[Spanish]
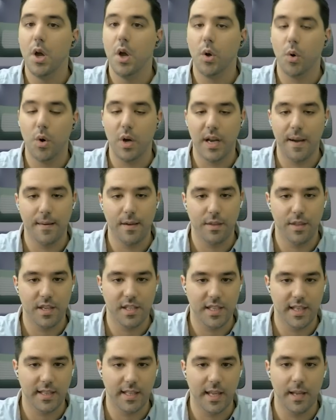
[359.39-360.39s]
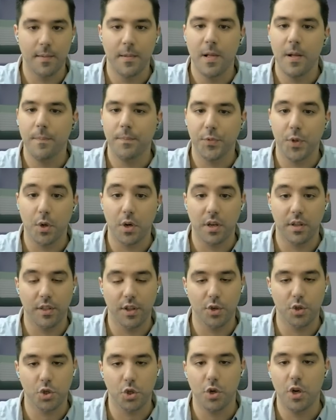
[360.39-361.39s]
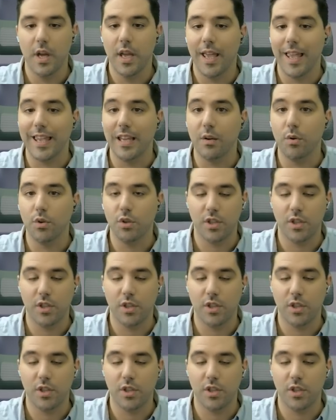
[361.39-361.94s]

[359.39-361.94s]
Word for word: con cabello d7, torre c8 e incluso si